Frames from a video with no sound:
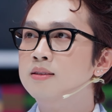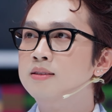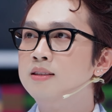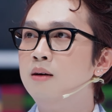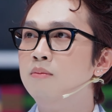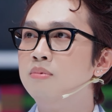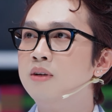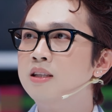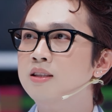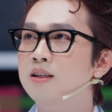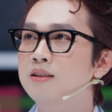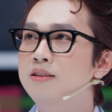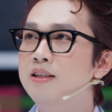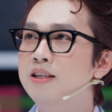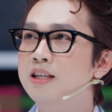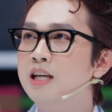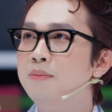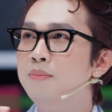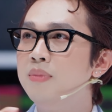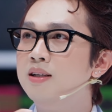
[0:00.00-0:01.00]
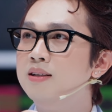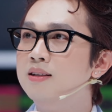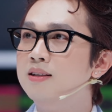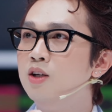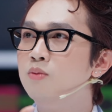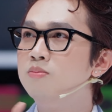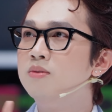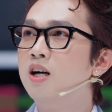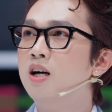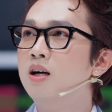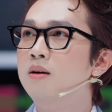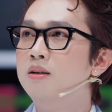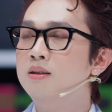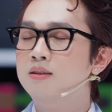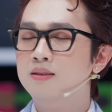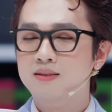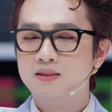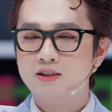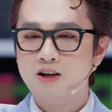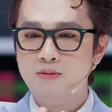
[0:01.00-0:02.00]
xong cái tự nhiên cái mình lúc
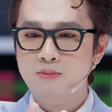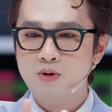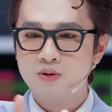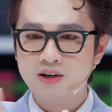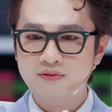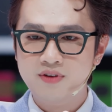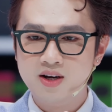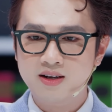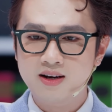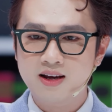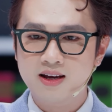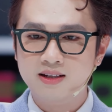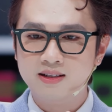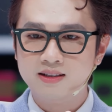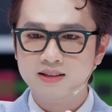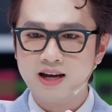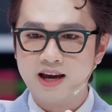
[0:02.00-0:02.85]
đó có một cái vấn đề